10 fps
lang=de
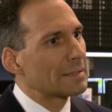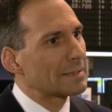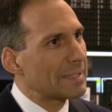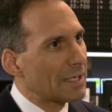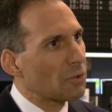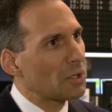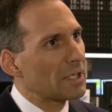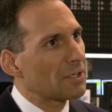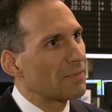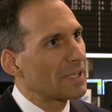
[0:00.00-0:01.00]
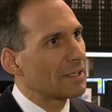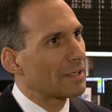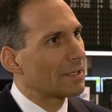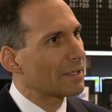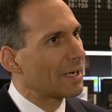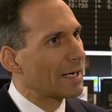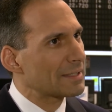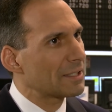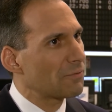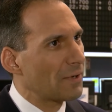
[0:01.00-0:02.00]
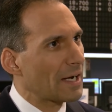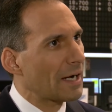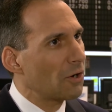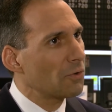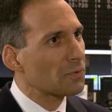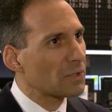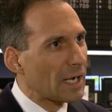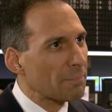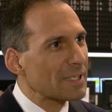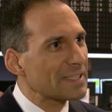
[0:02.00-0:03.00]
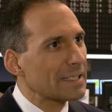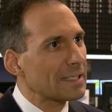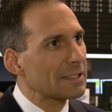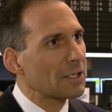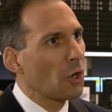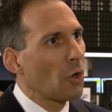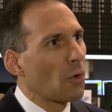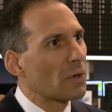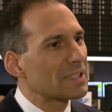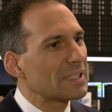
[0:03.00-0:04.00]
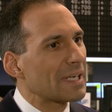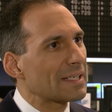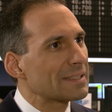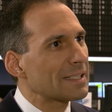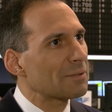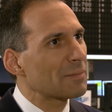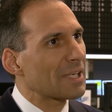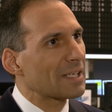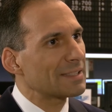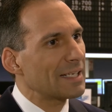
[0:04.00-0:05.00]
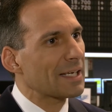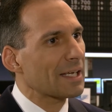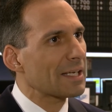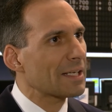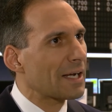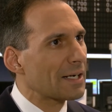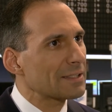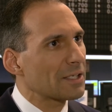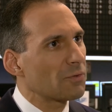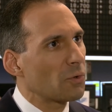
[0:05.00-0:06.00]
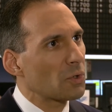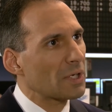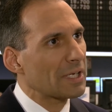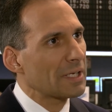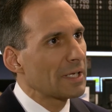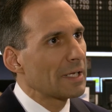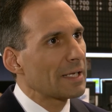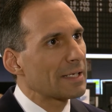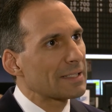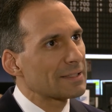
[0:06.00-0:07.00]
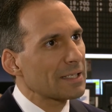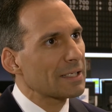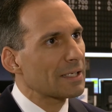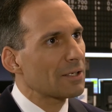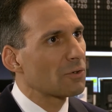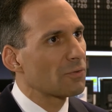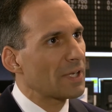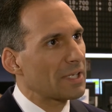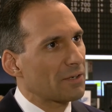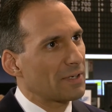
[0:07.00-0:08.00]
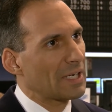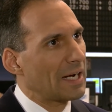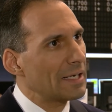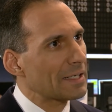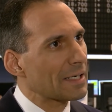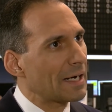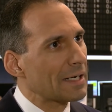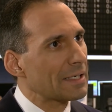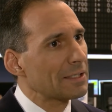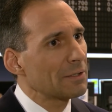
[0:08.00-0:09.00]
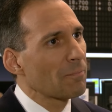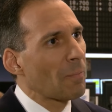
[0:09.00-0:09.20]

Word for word: sehr deutlich wieder Aktien verkauft und abgesichert und sind an sich mit einer sehr geringen Aktienquote in das dritte und vierte Quartal gegangen.